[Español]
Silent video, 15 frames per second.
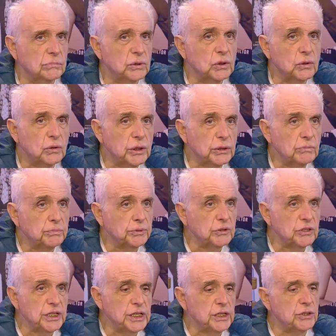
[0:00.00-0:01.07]
no, es un
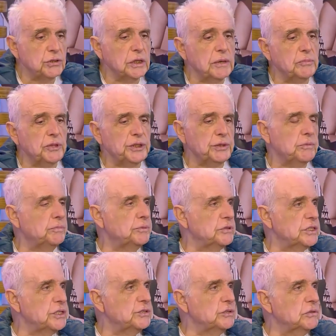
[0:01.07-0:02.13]
proceso. La muerte es un
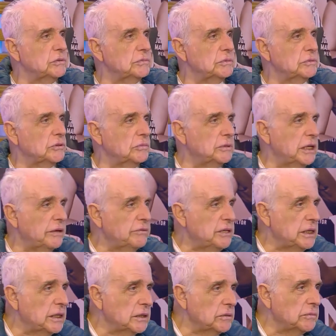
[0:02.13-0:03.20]
proceso como, la
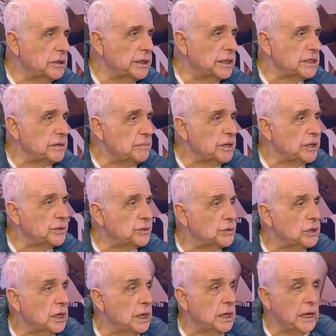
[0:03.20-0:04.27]
vida, como el nacimiento.
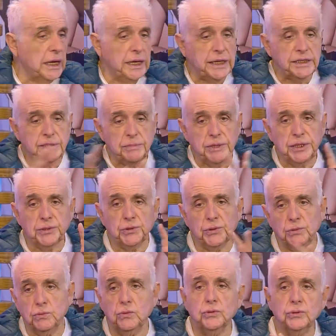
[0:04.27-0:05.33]
El nacimiento
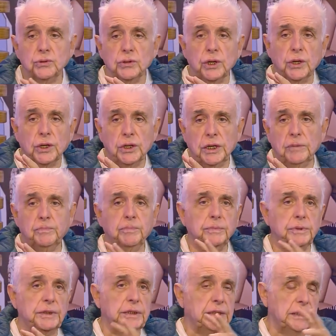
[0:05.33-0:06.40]
es uno
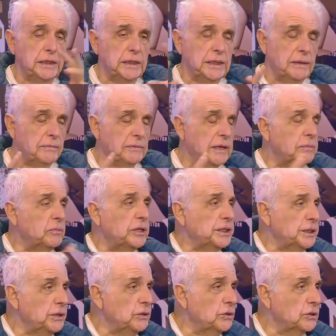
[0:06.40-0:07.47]
y la,
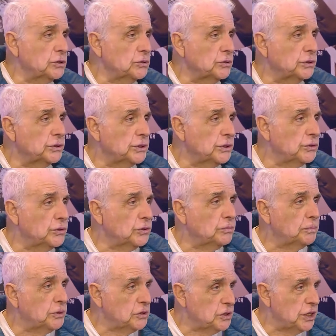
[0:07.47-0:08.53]
muerte es otro. Son dos
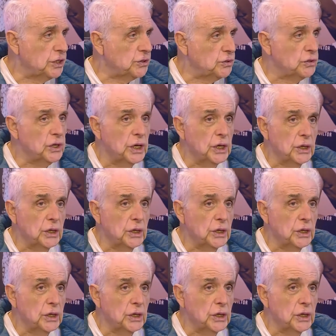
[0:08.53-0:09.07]
procesos.